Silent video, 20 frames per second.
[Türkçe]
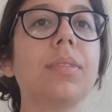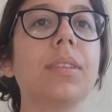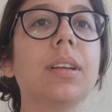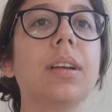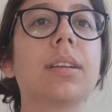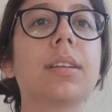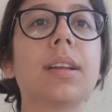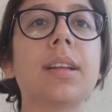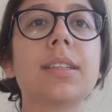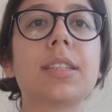
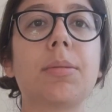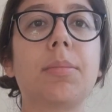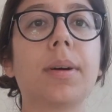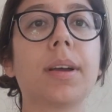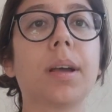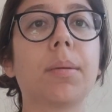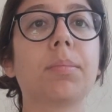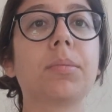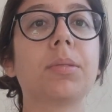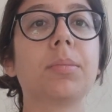Zaten
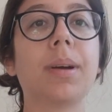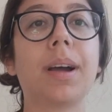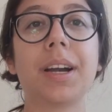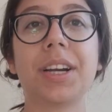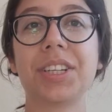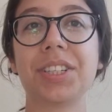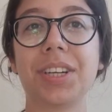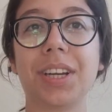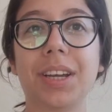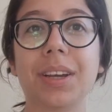sabah yaptığım
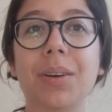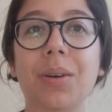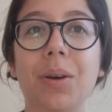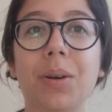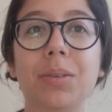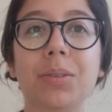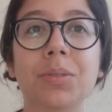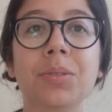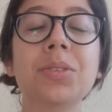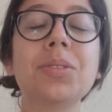her şeyi
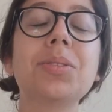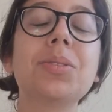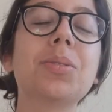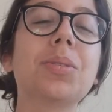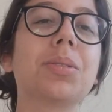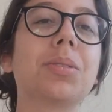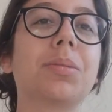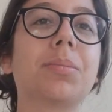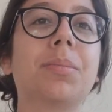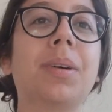gördünüz.
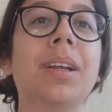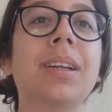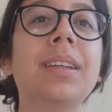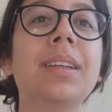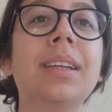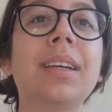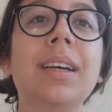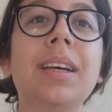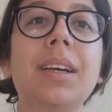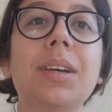O zaman
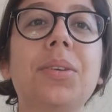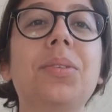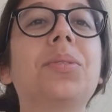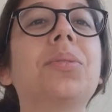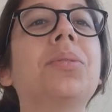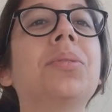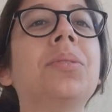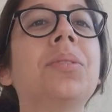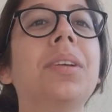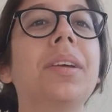
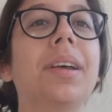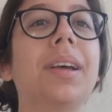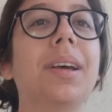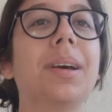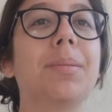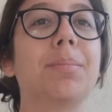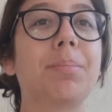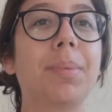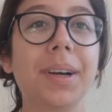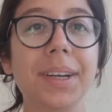gün
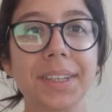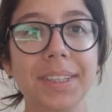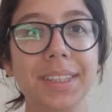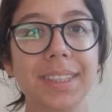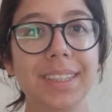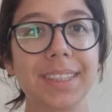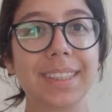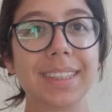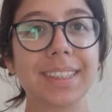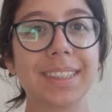
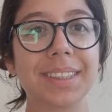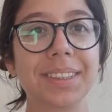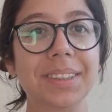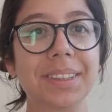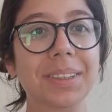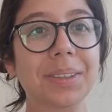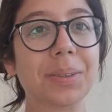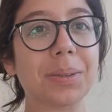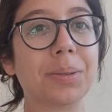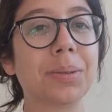başlasın
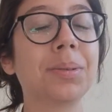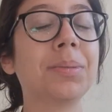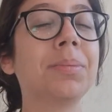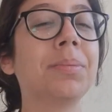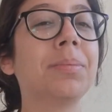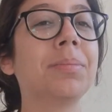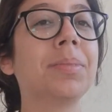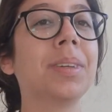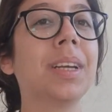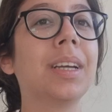diyorum.
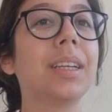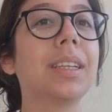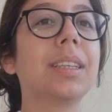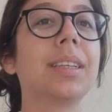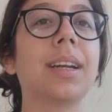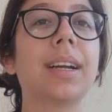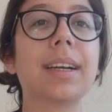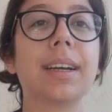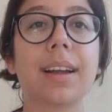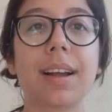
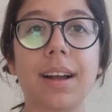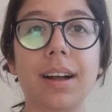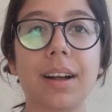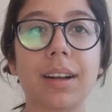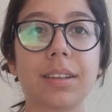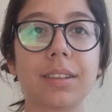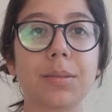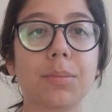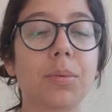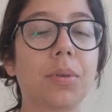Çınar da
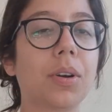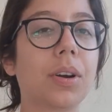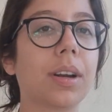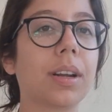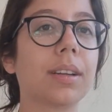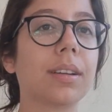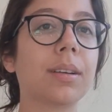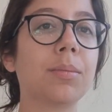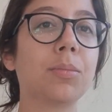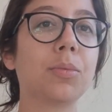kalktı bu
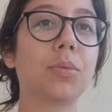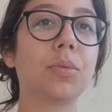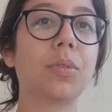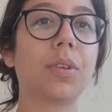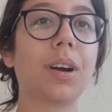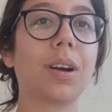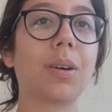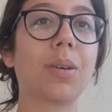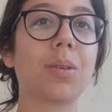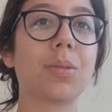arada.
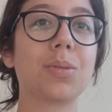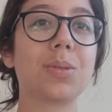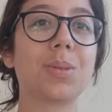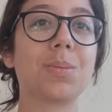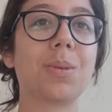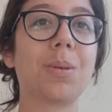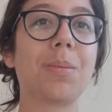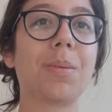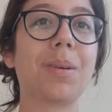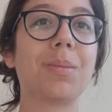Mutfağa
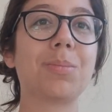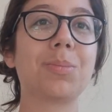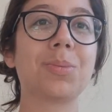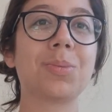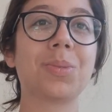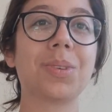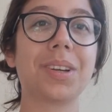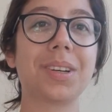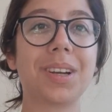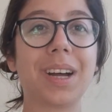koştum hemen
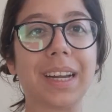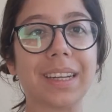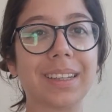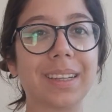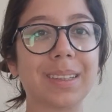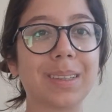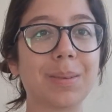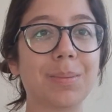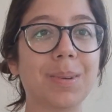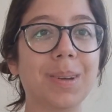bunları
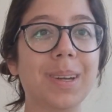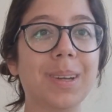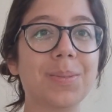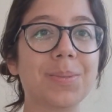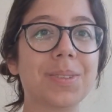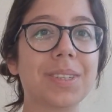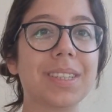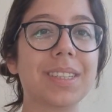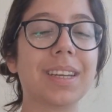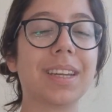
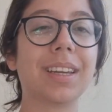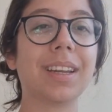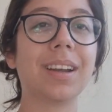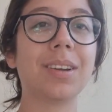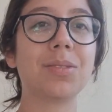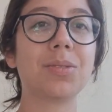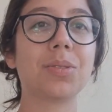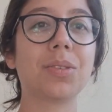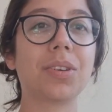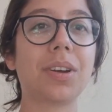anlatabileyim size
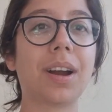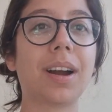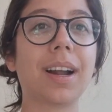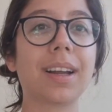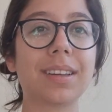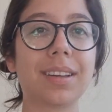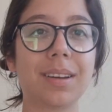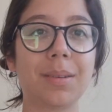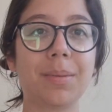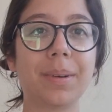diye. Çünkü
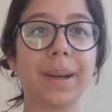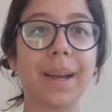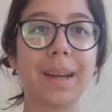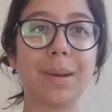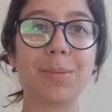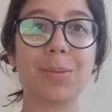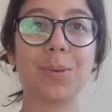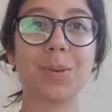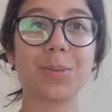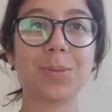arkadan hemen
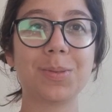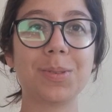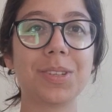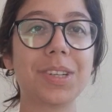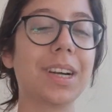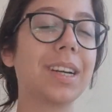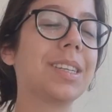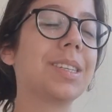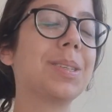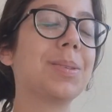girip
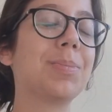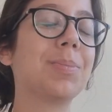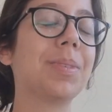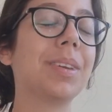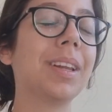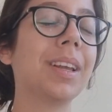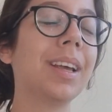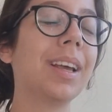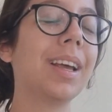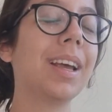konuşacak
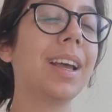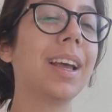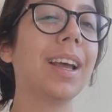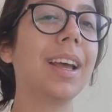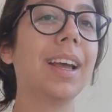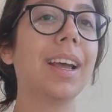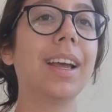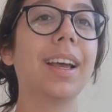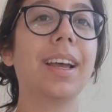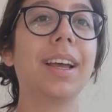şimdi.
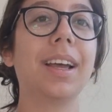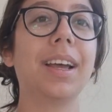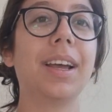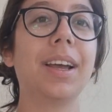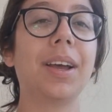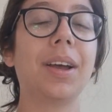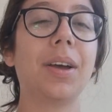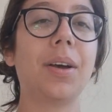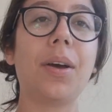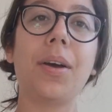
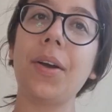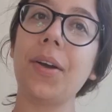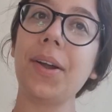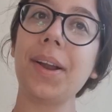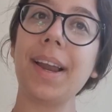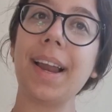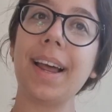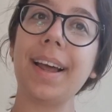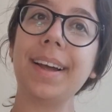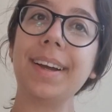
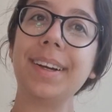Öyle.